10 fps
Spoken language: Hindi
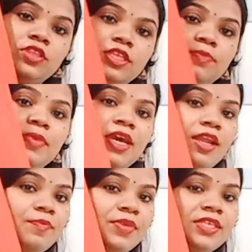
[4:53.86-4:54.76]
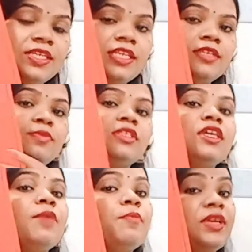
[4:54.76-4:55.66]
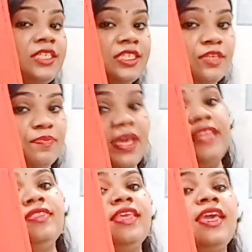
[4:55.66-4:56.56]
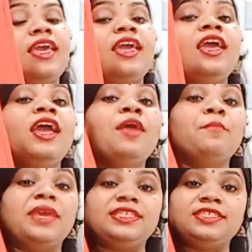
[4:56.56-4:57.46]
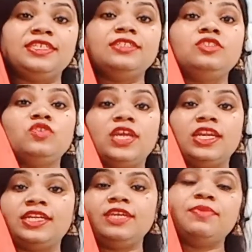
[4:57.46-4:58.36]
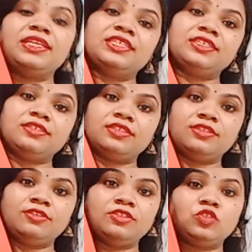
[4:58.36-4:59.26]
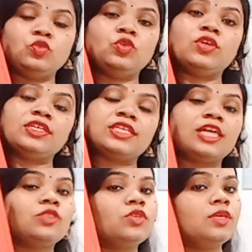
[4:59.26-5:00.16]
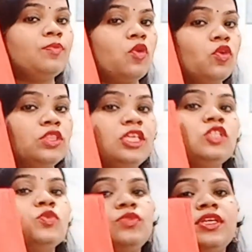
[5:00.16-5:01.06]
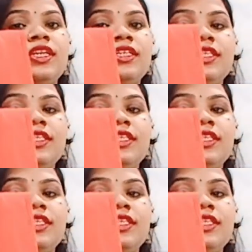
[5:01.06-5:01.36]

ही प्यारा पीस है जब इसे आप अच्छे से पहनते हैं मैचिंग ज्वेलरी मैचिंग चूड़ियों के साथ तो ये बहुत ही सुंदर लगती